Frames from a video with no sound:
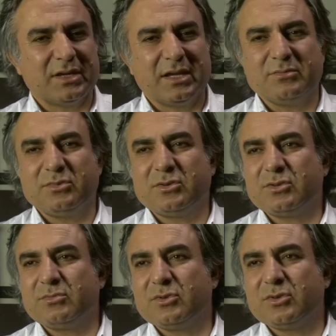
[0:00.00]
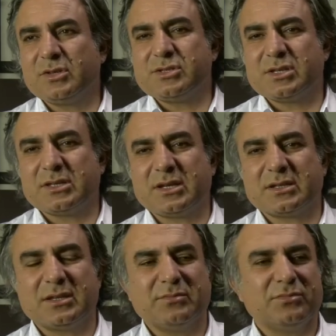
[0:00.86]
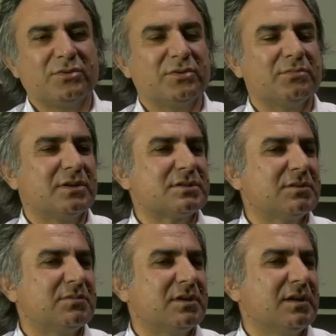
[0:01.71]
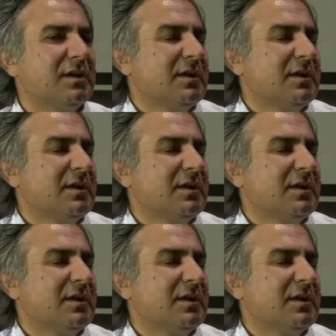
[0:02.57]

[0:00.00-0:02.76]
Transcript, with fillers: Yani bir gün bir olayı çekerken bir gün başka bir